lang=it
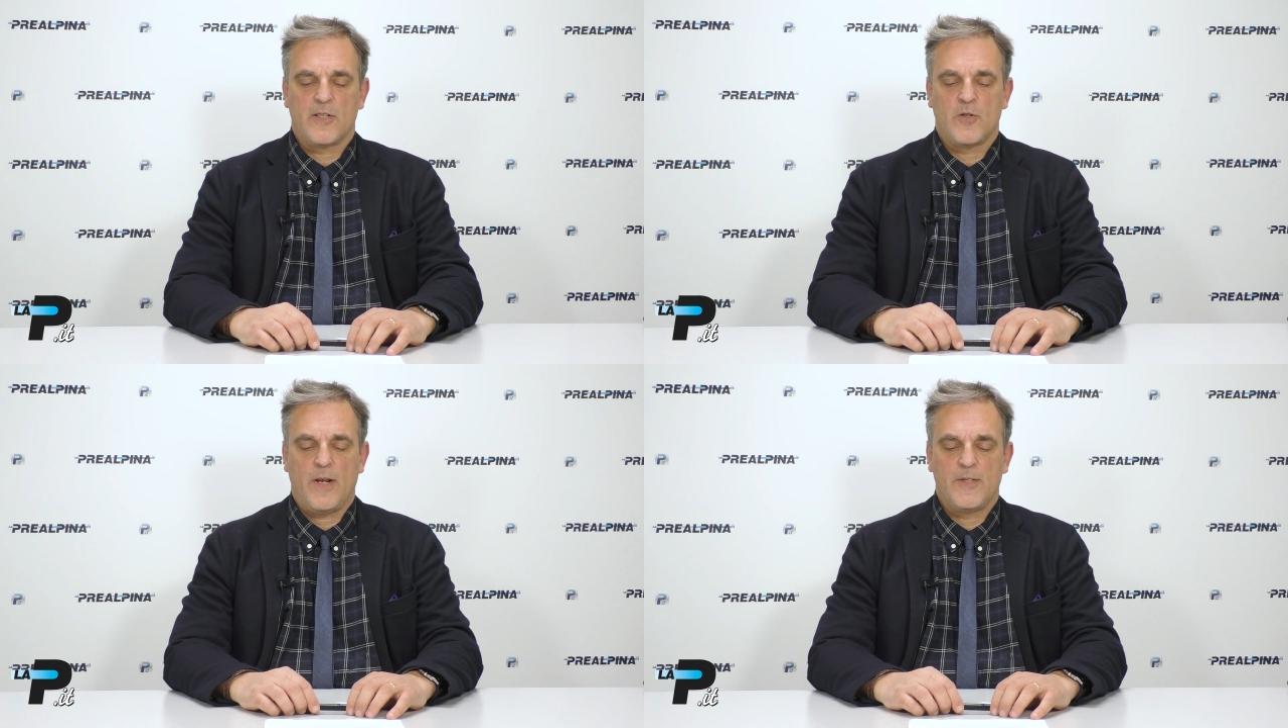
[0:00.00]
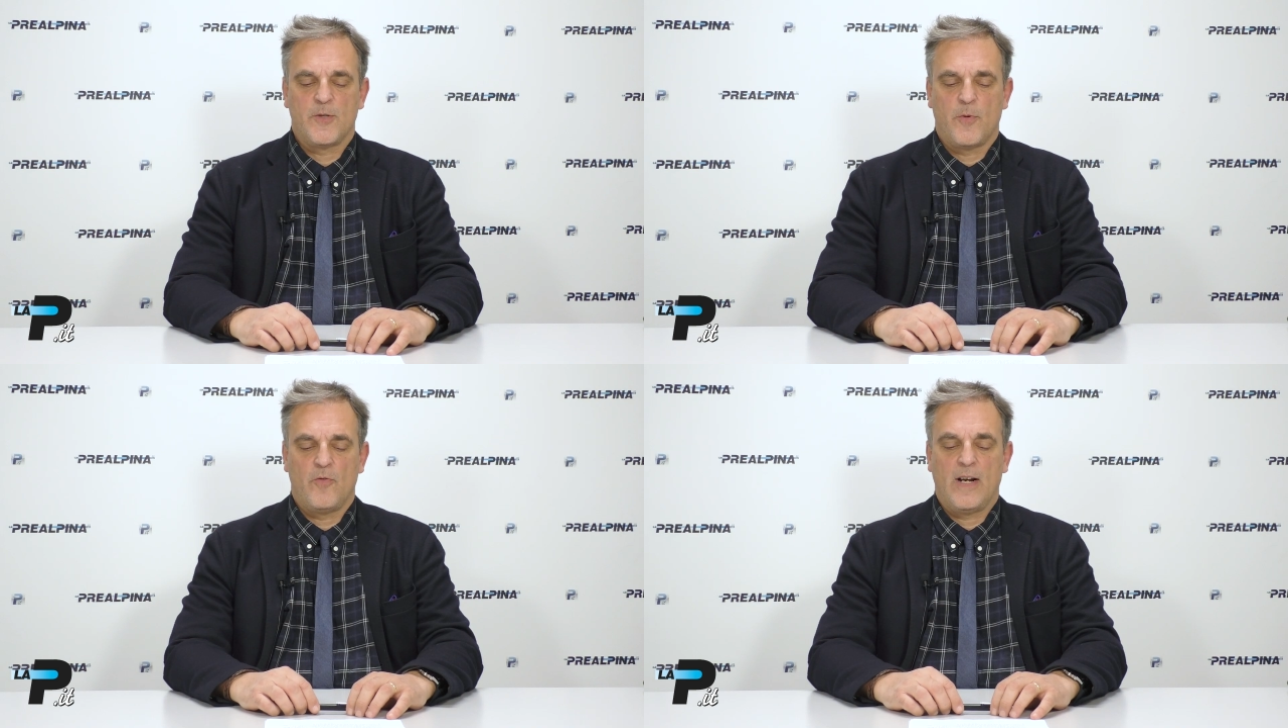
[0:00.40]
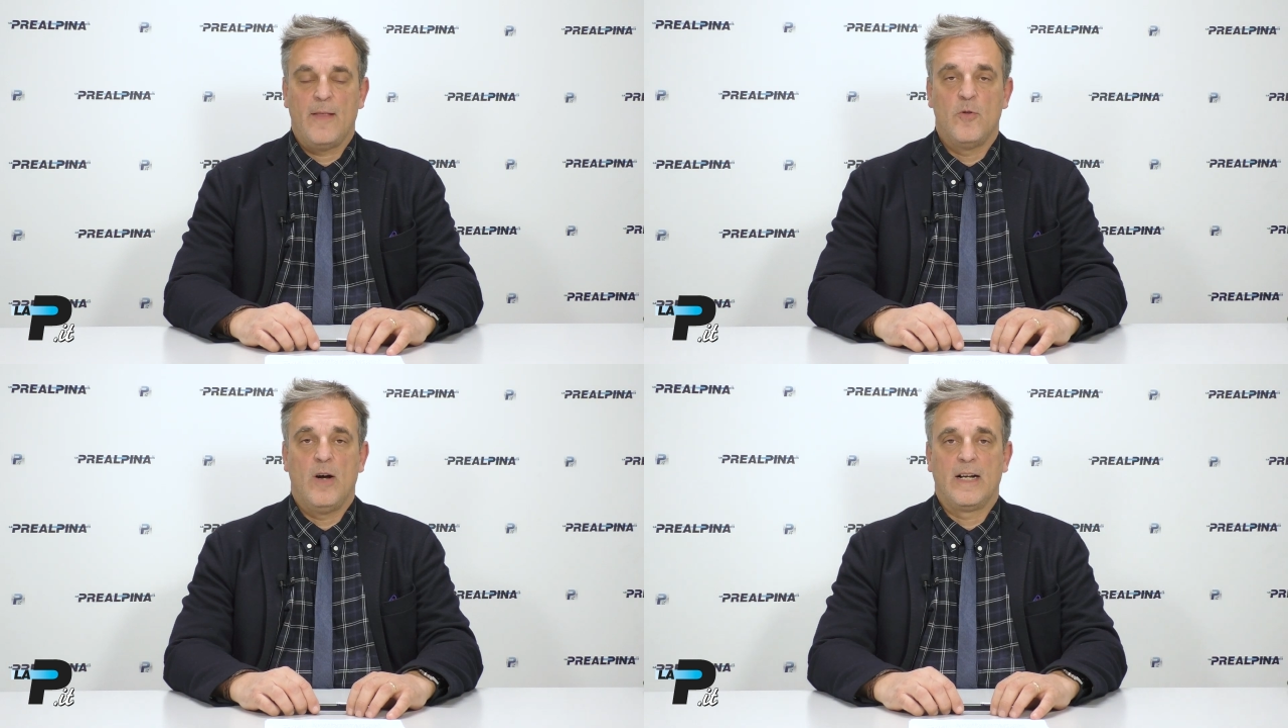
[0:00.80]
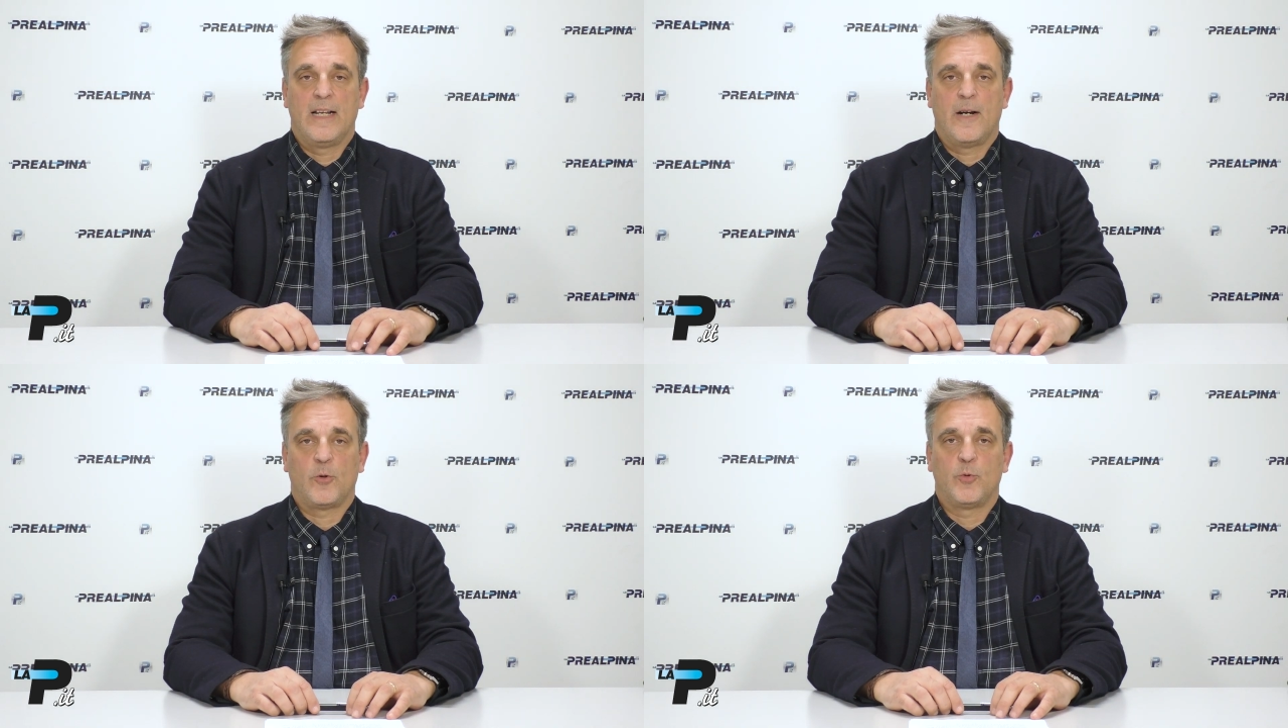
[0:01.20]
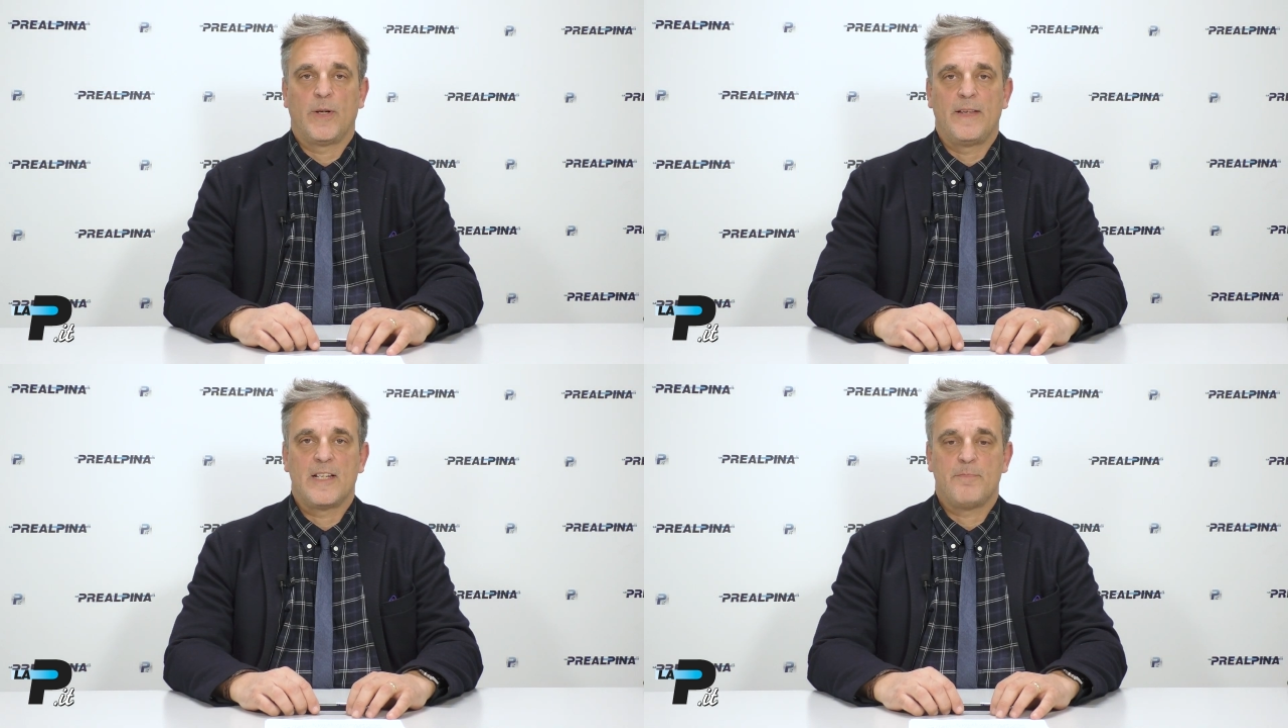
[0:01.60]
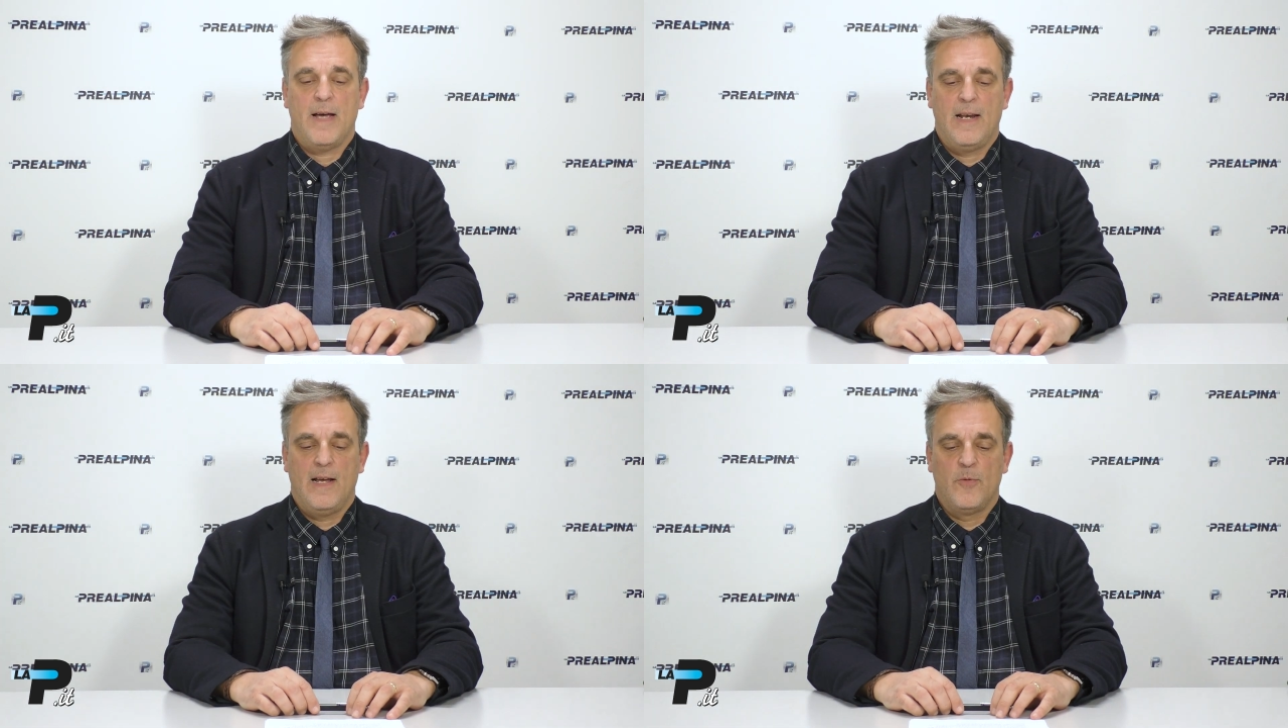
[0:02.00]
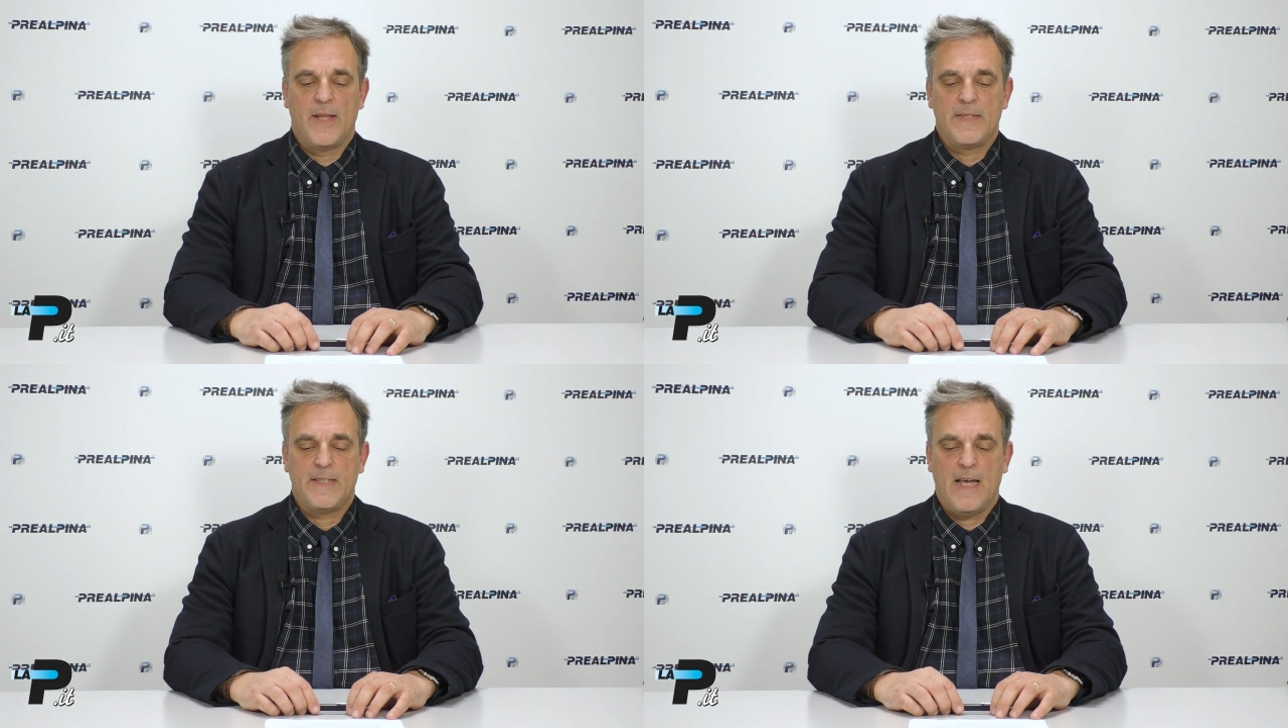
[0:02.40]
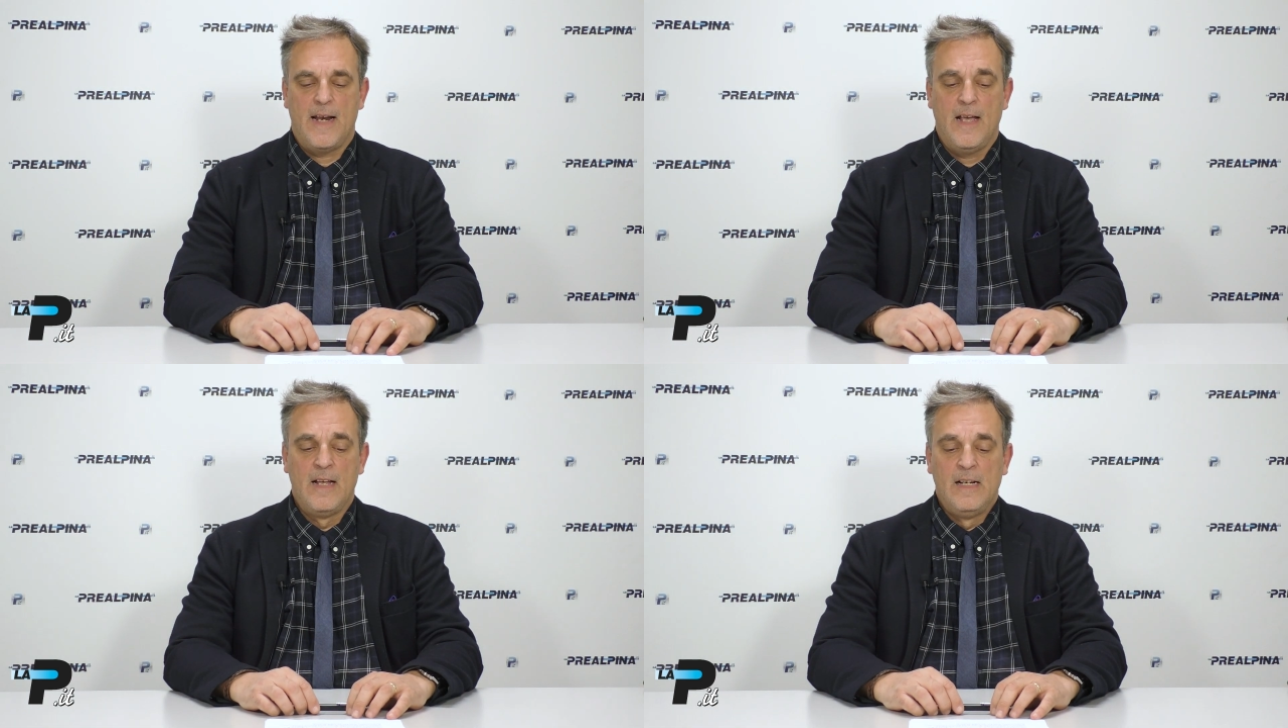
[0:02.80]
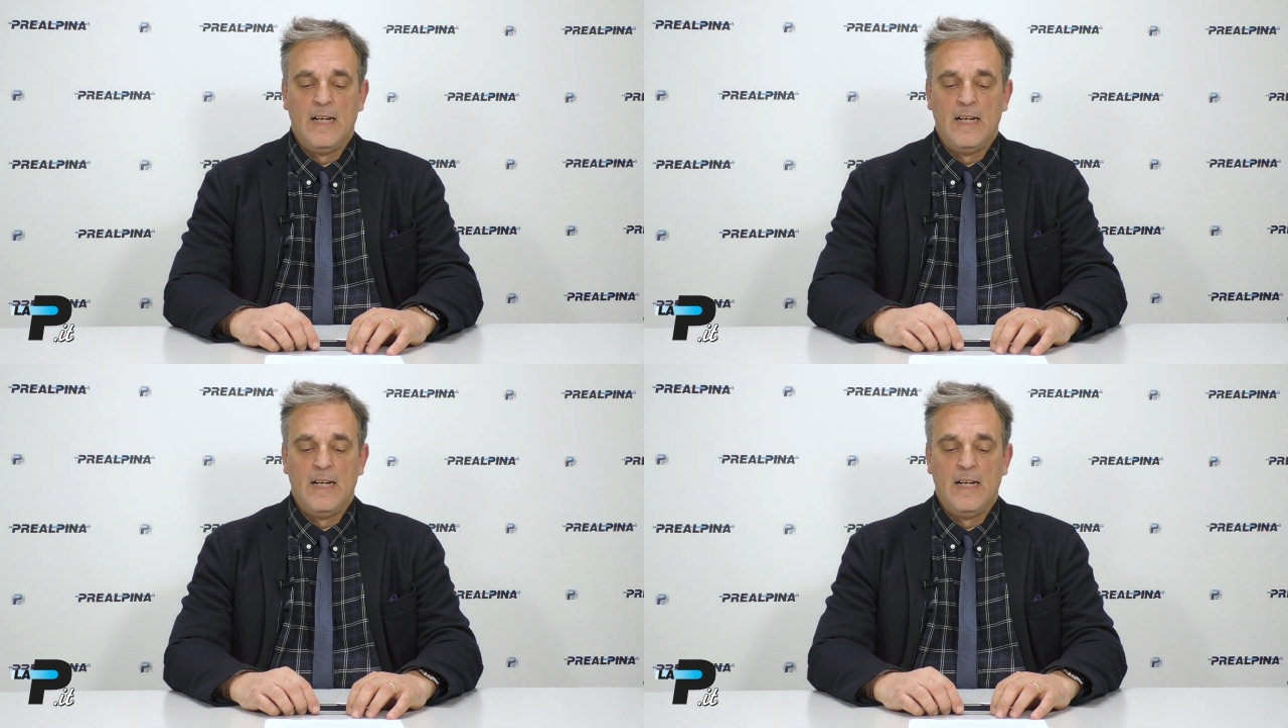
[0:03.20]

Casorezzo provocando anche la rottura della spalla a un'anziana,